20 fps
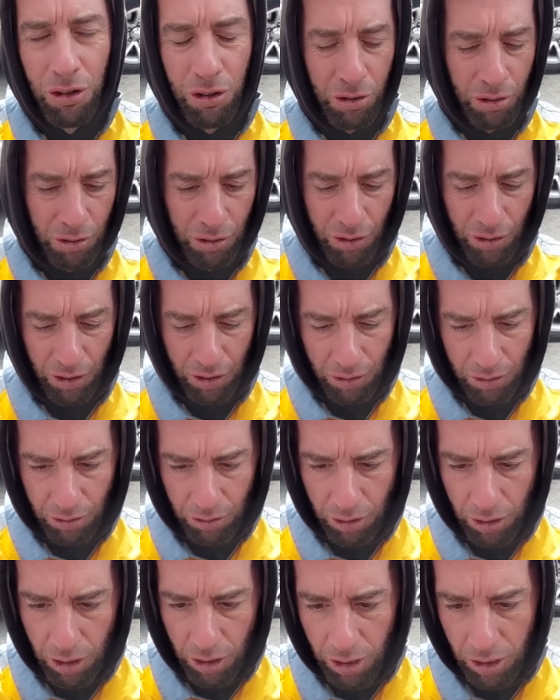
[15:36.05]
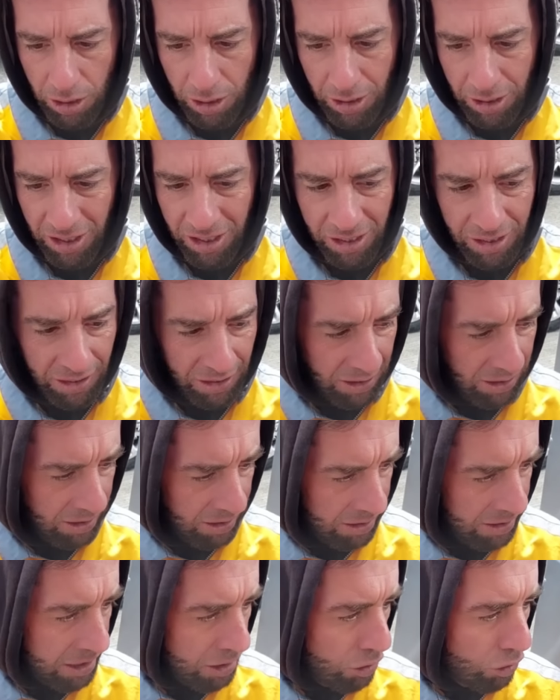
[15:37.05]
Claro, que vuelva, que es lo más
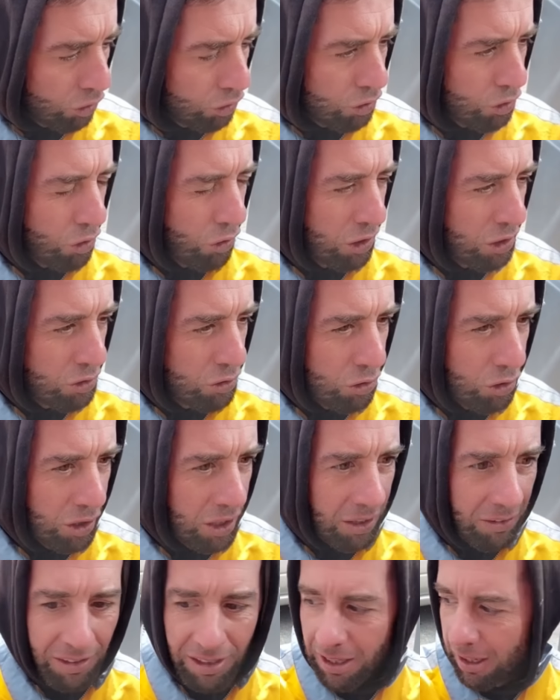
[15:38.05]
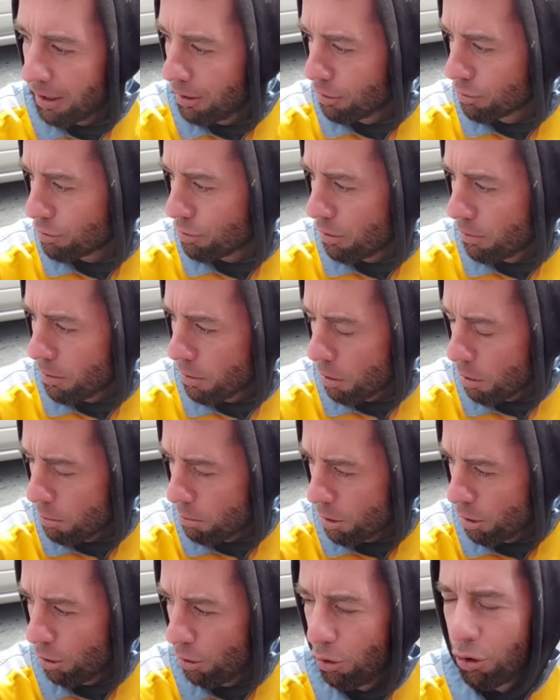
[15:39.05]
importante. Tengo otro resorte, viste que nosotros habíamos
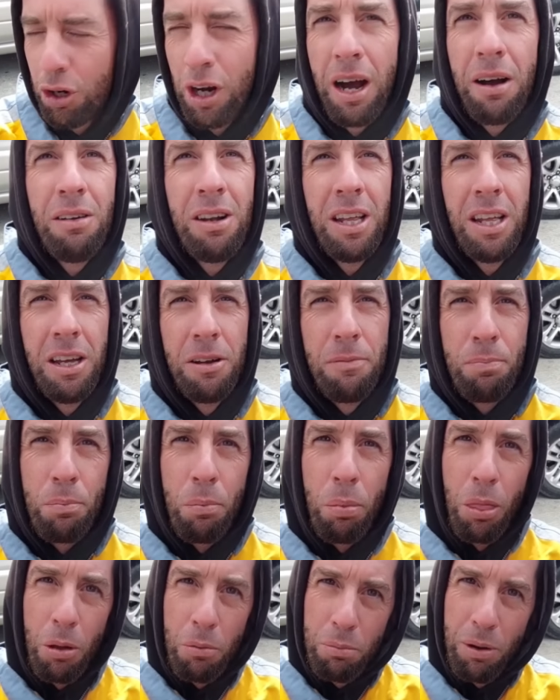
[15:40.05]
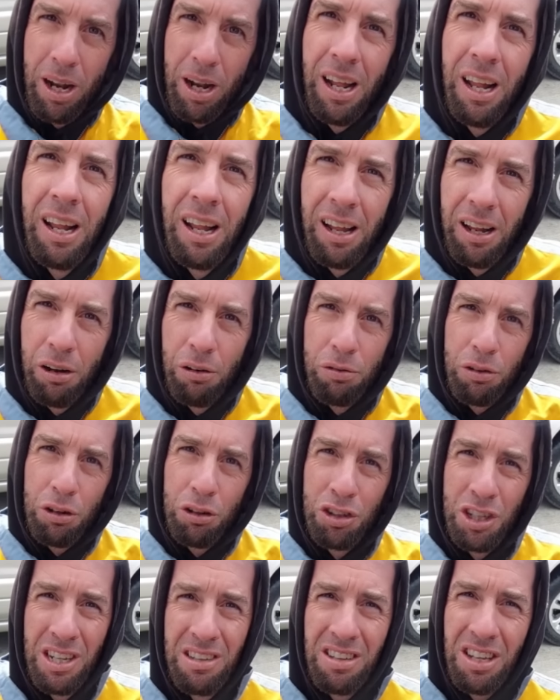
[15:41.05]
comprado los cables para los
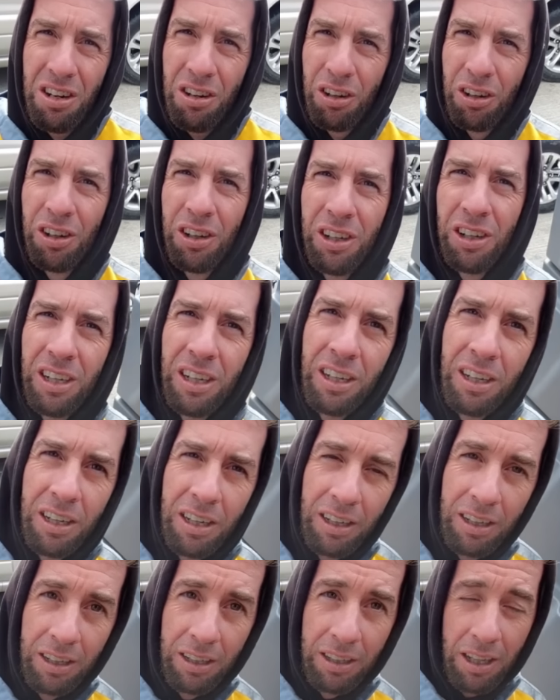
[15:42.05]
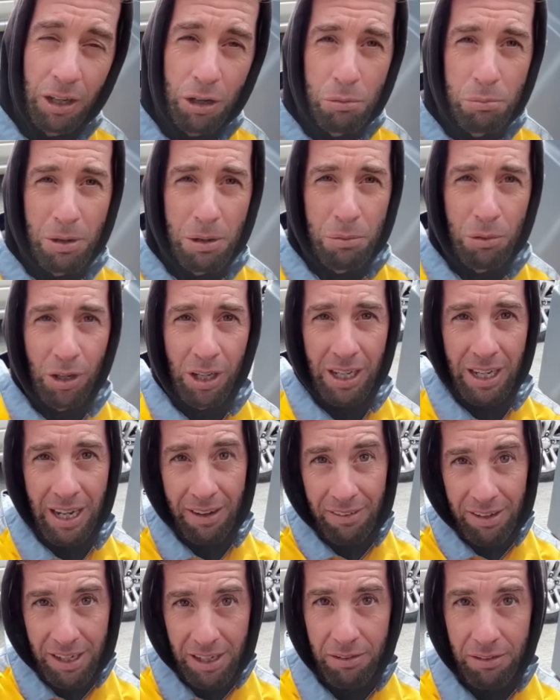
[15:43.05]
frenos traseros. Sí. compramos el
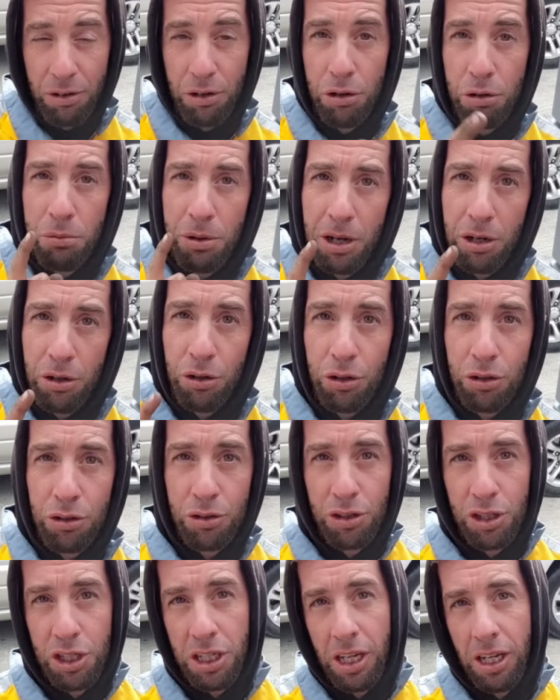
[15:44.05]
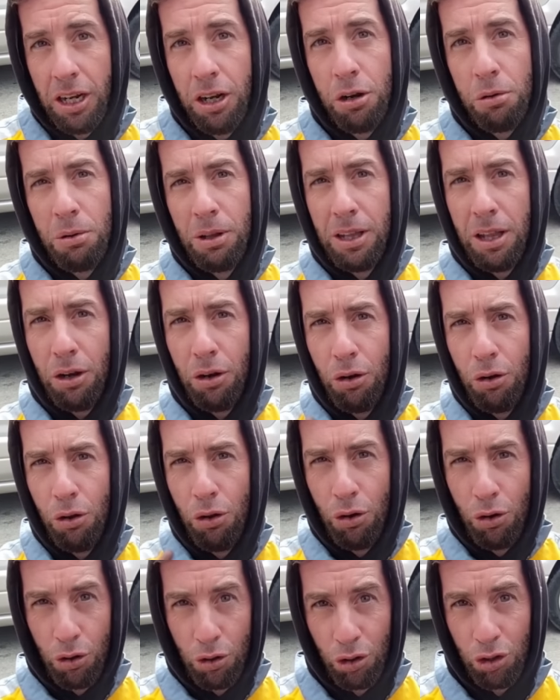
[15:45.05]
cable de freno a mano y sin querer nos mandaron lo de
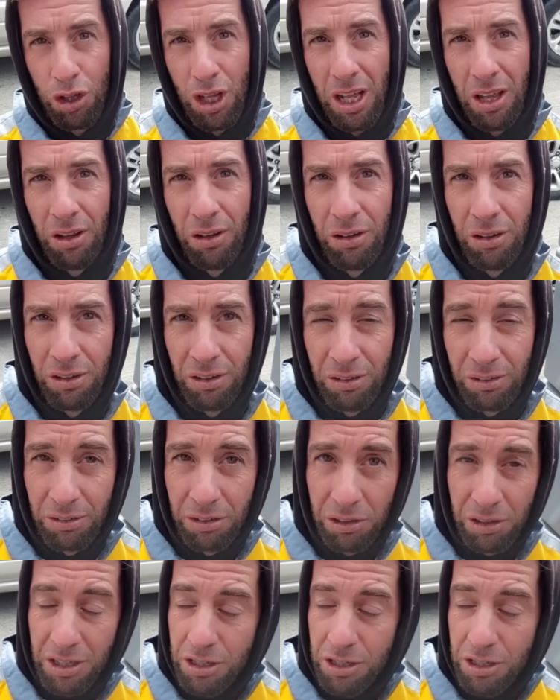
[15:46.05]
los costados. Sí.